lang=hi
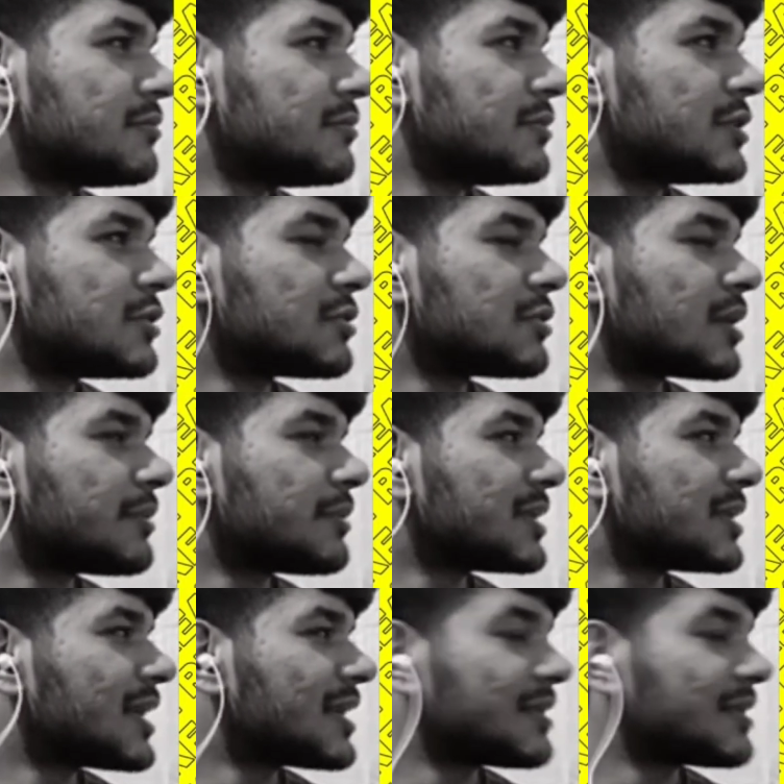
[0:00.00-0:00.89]

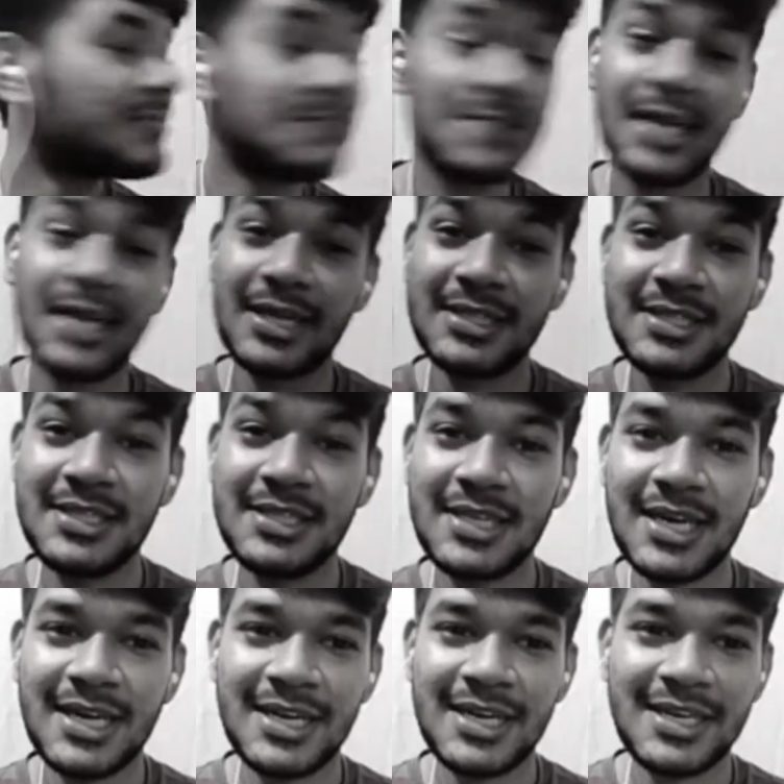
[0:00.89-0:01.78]
वीडियोग्राफी यार याद ही नहीं
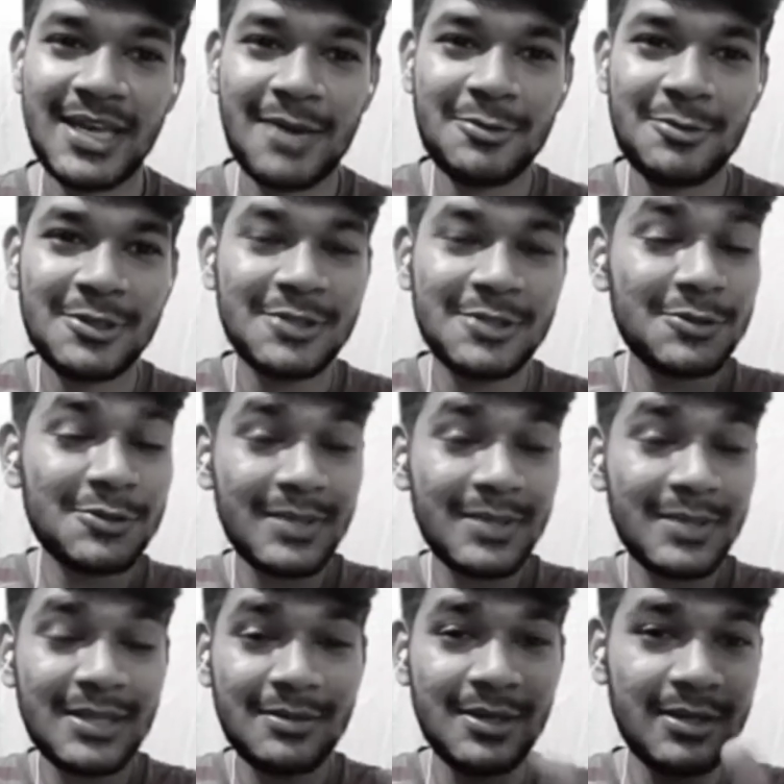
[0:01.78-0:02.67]
आ रहा क्या बोलते हैं उसको
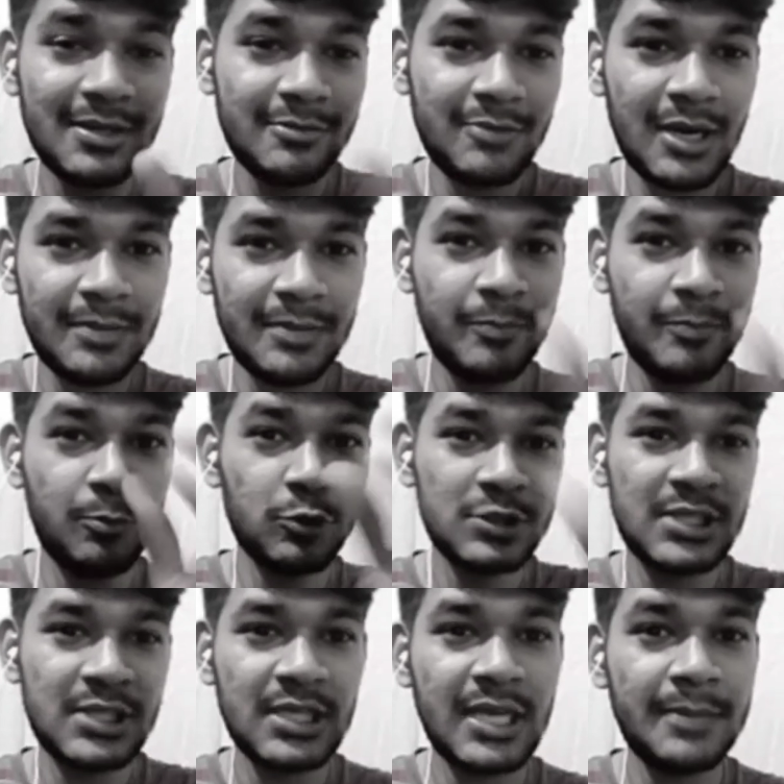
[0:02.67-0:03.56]
मतलब कि वहाँ पे
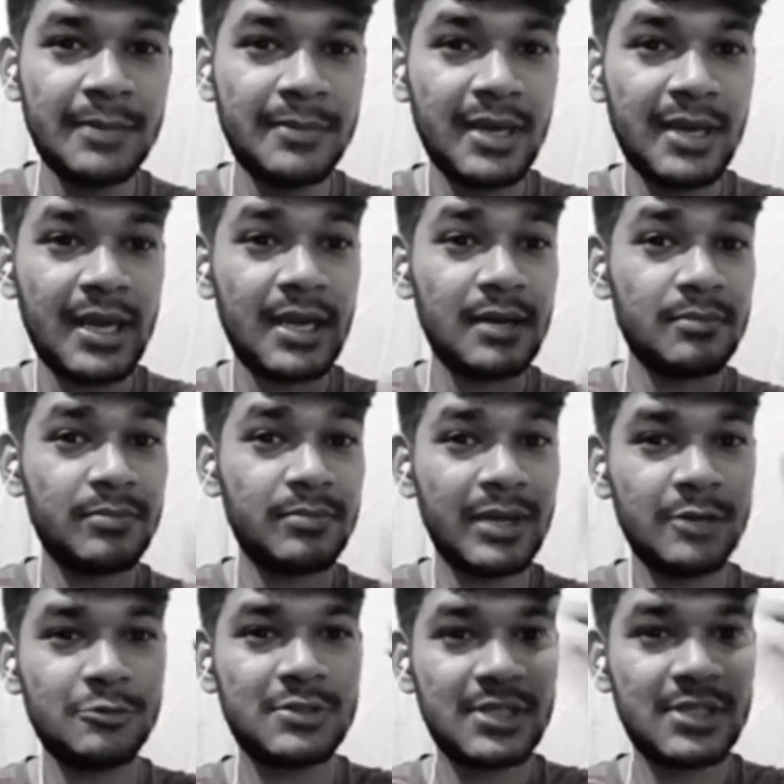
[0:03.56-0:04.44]
पोस्टर टाइप का एंड
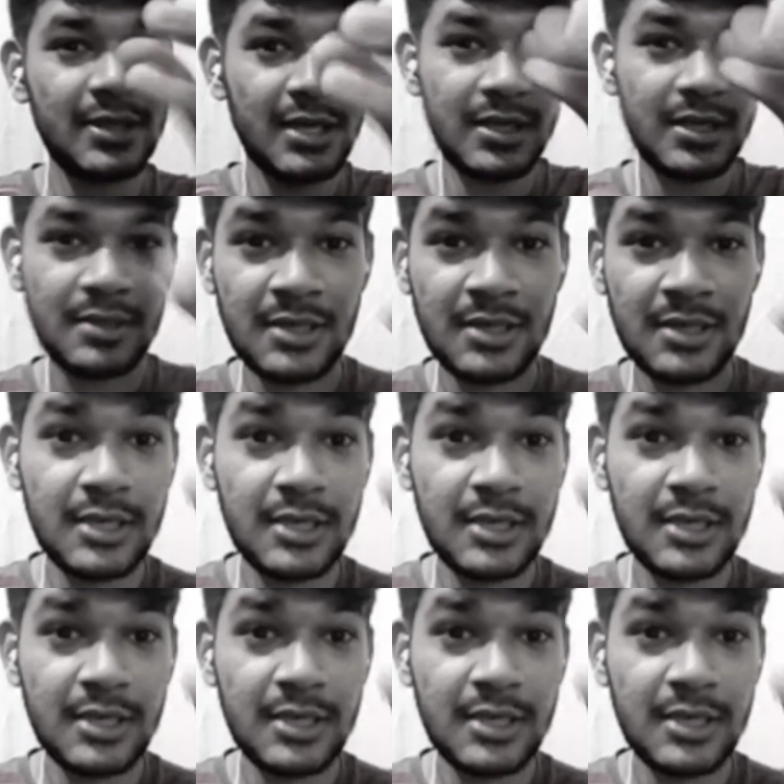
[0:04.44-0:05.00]
भाई उससे एक